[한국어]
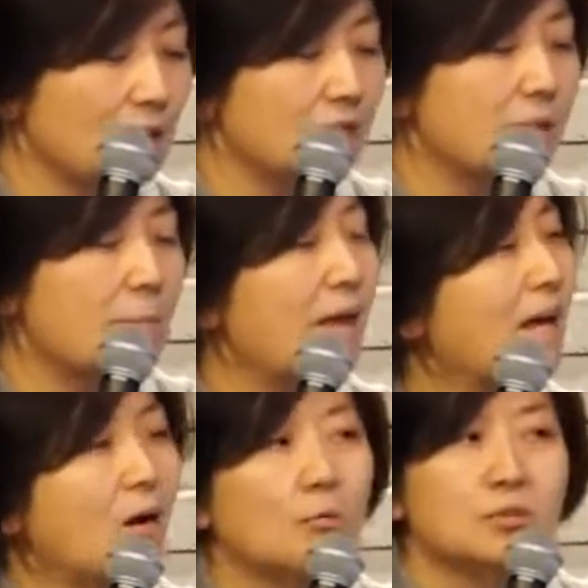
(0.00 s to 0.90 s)
근데
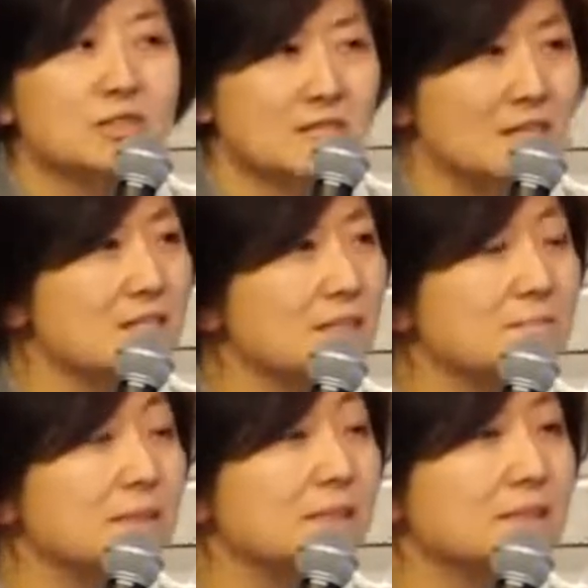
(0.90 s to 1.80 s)
배가 없는
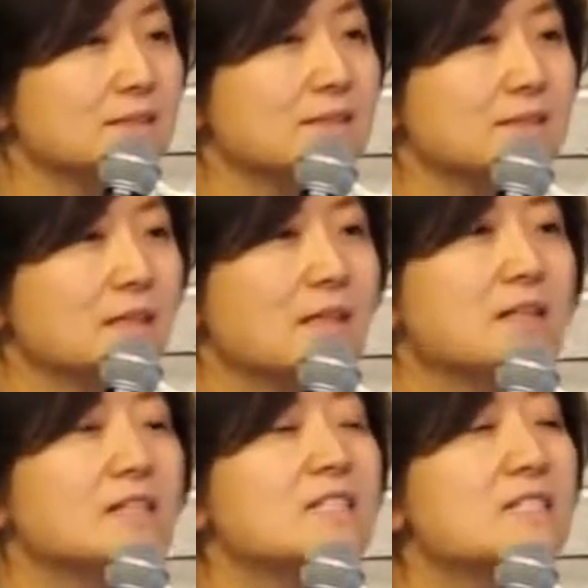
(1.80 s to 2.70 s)
잔잔한 바다는
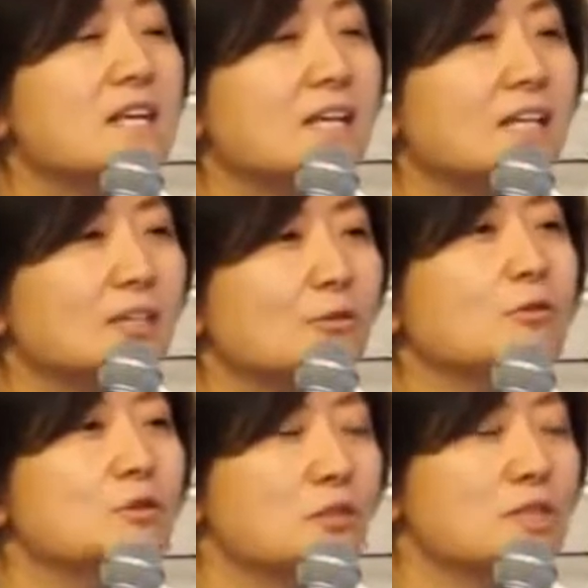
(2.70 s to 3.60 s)
인생이
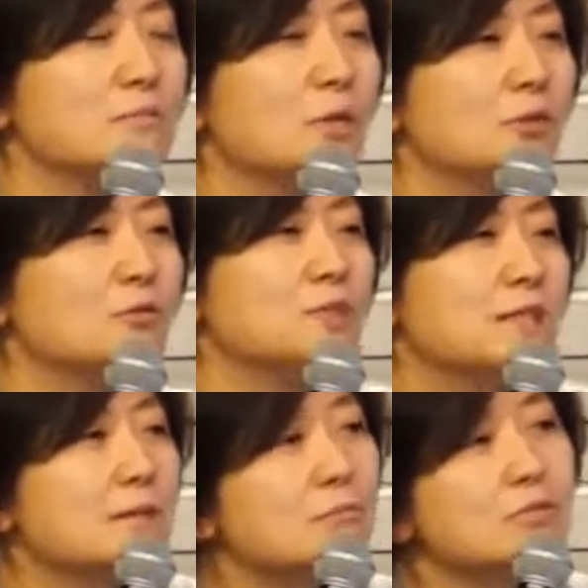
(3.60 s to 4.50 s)
아니고 저 심연,
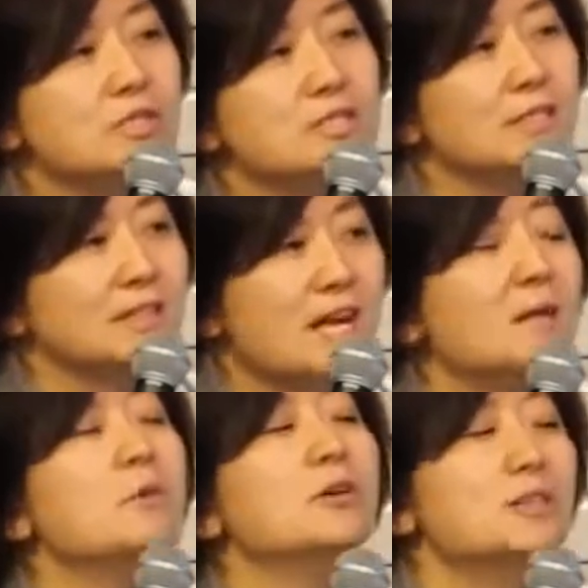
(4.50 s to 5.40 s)
우리의 무의식,
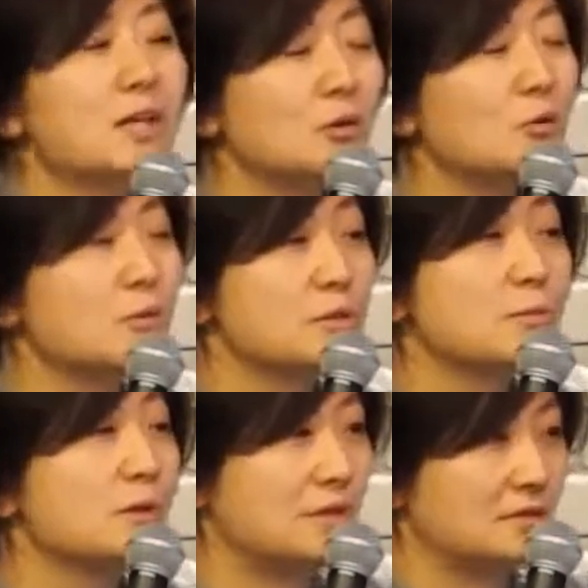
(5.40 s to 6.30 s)
내면이라고
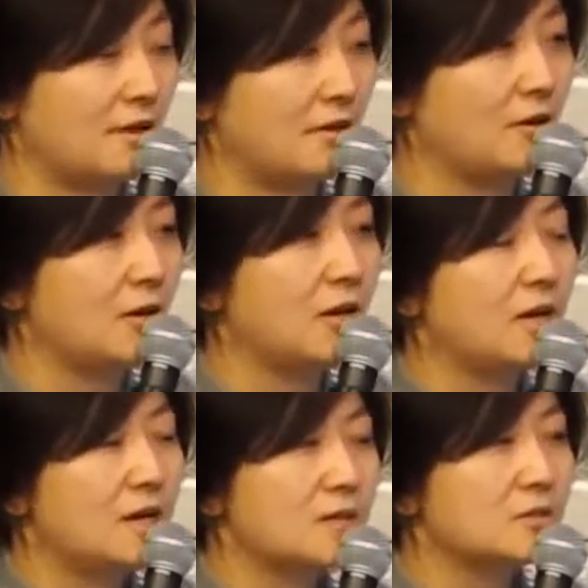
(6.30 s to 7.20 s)
보시면 되세요.
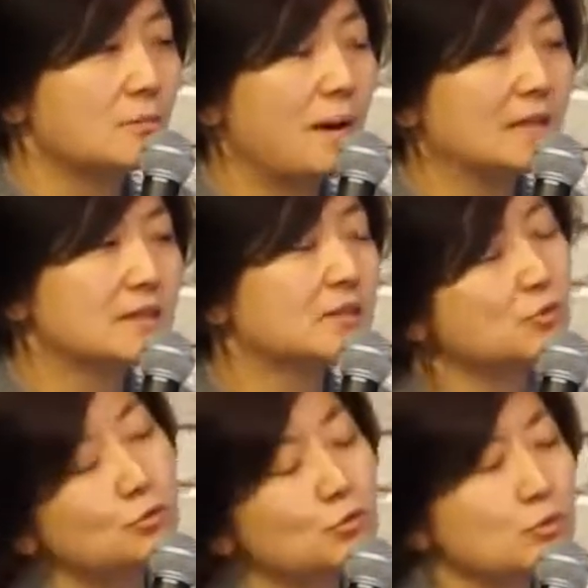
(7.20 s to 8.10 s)
그래서 바다는 두